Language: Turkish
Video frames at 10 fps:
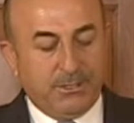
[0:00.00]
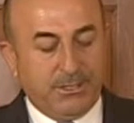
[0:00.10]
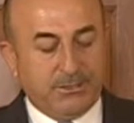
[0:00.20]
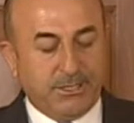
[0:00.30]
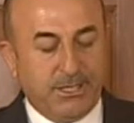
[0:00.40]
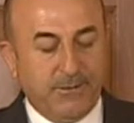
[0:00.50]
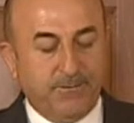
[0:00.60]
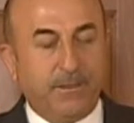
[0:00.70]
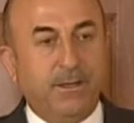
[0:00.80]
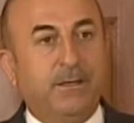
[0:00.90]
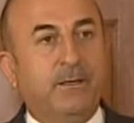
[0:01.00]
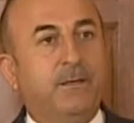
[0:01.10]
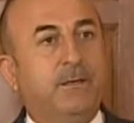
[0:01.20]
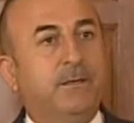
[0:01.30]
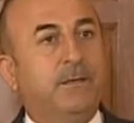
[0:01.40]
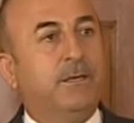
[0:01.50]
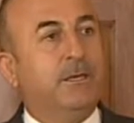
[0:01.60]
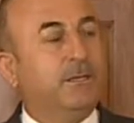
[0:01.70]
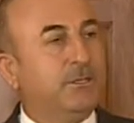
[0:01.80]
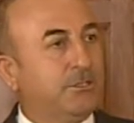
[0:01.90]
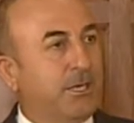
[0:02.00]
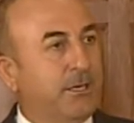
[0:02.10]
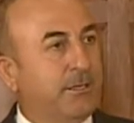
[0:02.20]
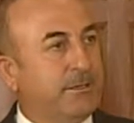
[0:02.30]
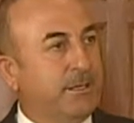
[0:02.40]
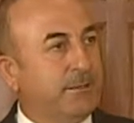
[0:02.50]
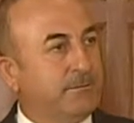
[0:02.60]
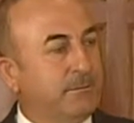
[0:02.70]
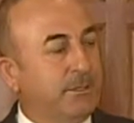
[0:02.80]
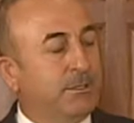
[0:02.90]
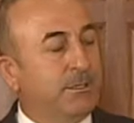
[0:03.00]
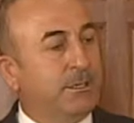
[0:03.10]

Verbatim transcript: Keza e, ikili ticarette e,